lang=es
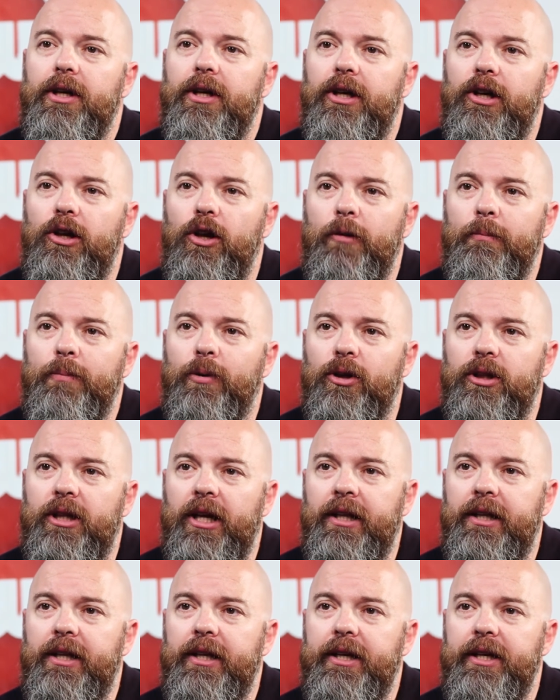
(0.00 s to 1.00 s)
Y lo
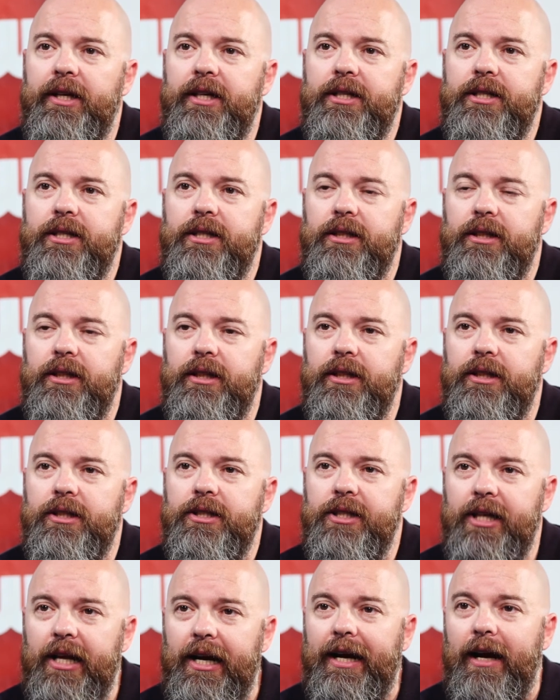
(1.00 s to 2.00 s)
importante es
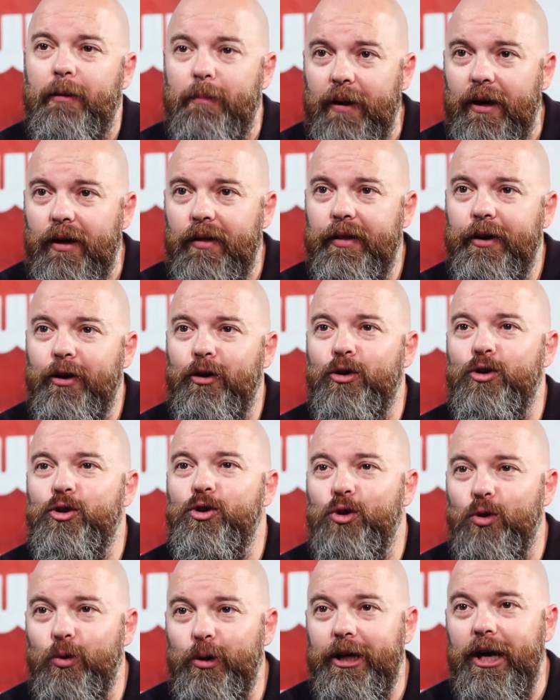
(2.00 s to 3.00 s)
ser capaz de
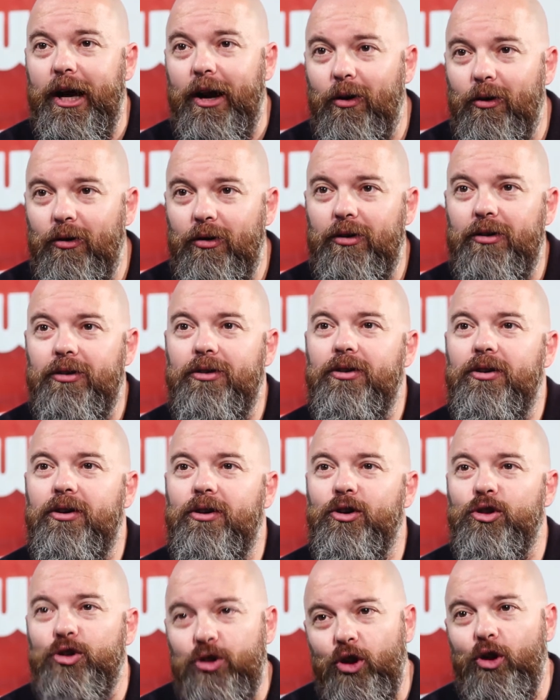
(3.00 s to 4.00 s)
construir algo
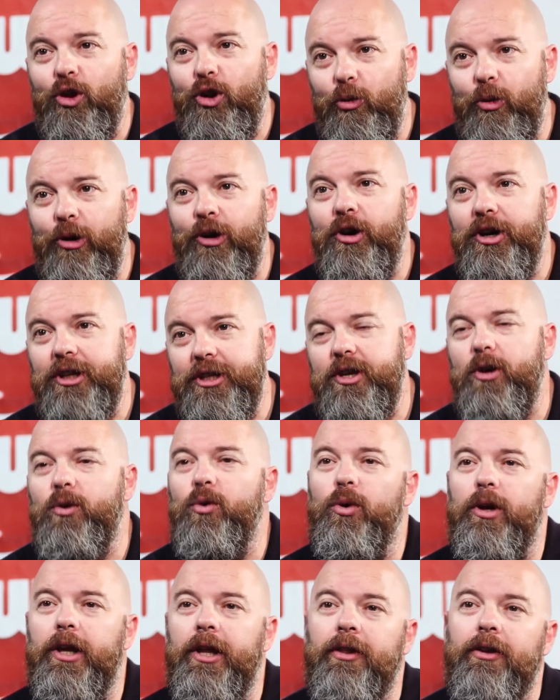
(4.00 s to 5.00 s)
con todo lo bueno que te está
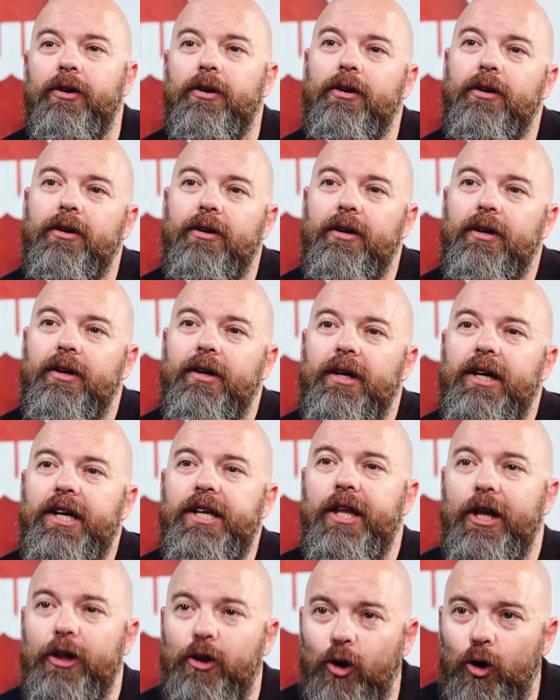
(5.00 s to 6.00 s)
ocurriendo y
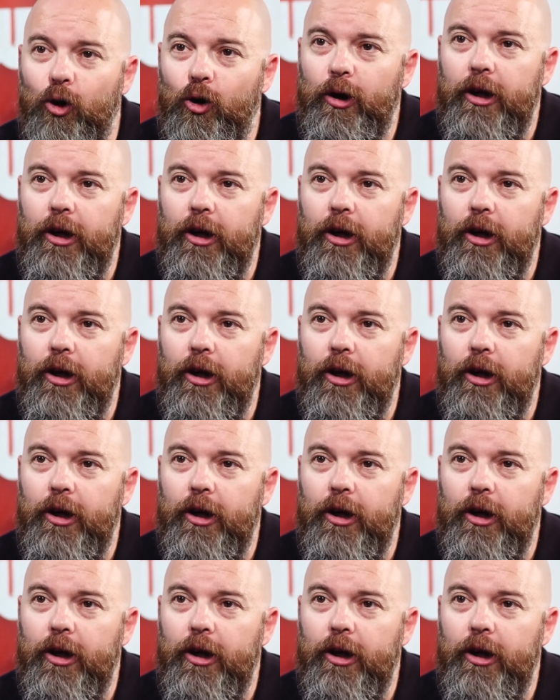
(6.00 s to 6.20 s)
de todo